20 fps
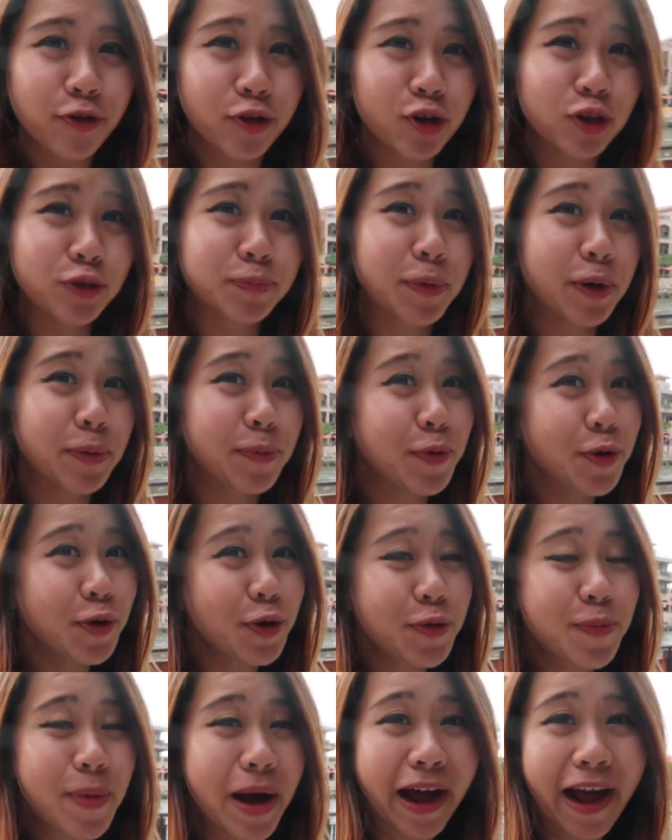terus
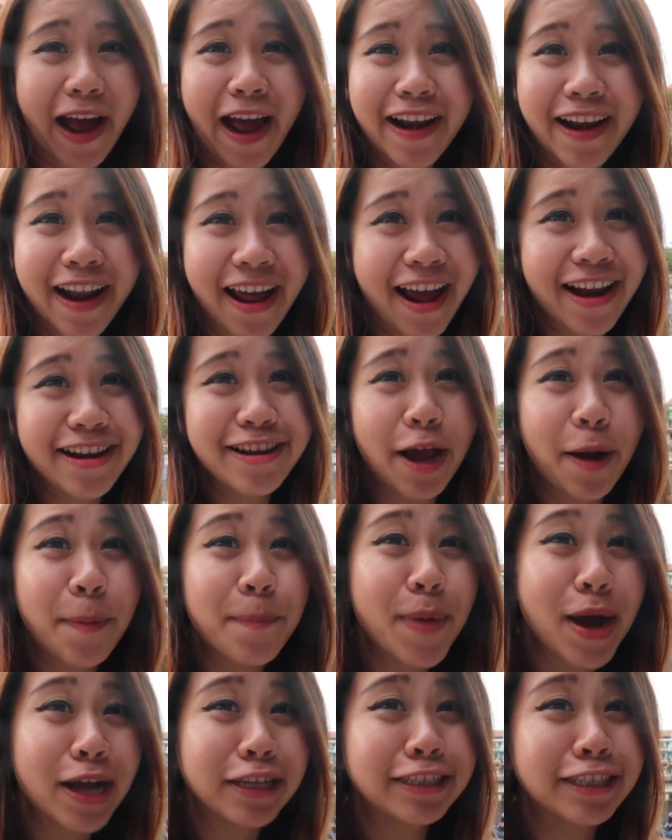berburu makanan yang
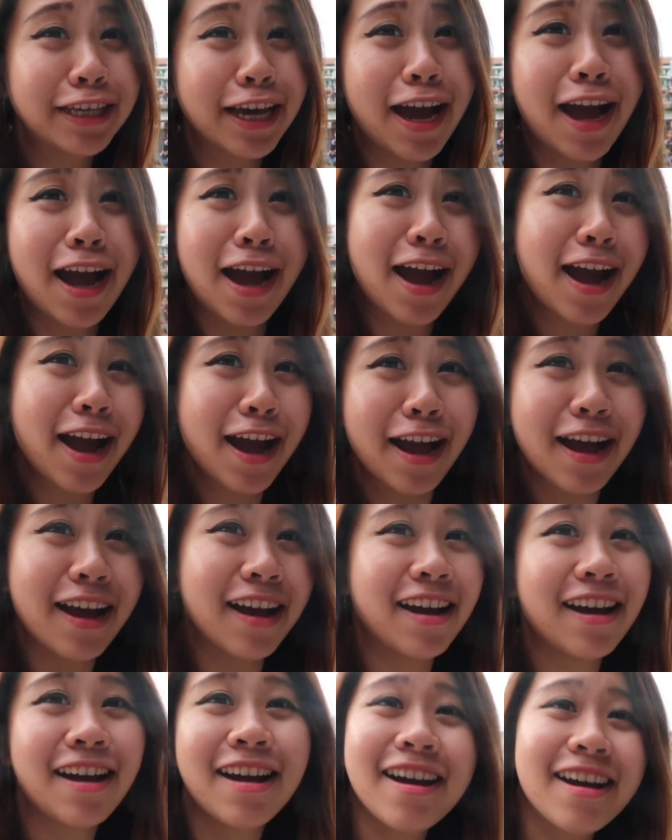
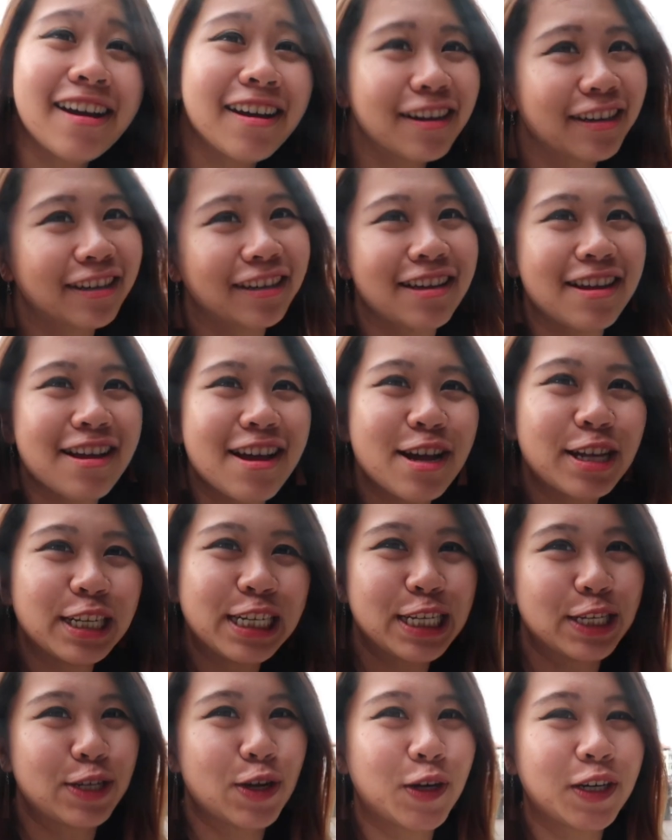banyak,
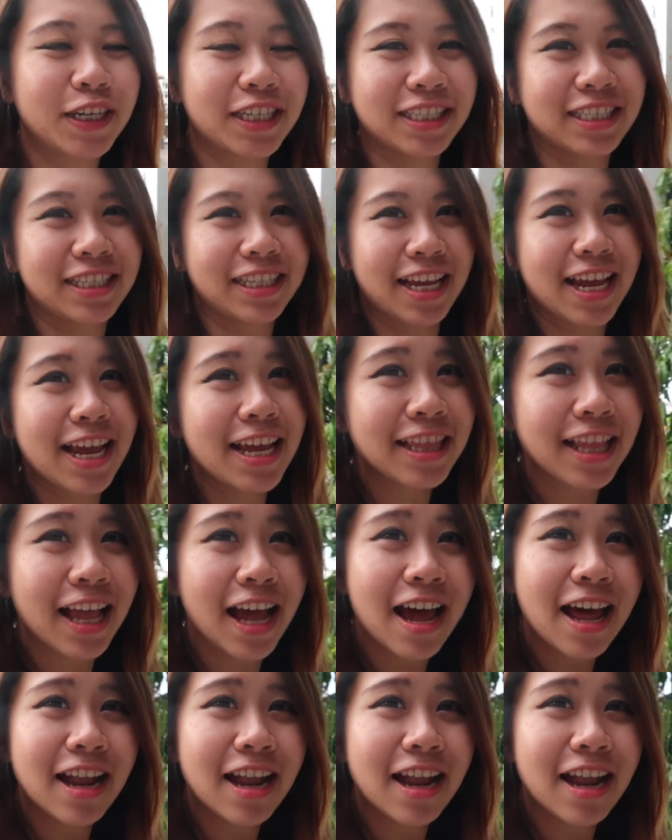di Jongker Street.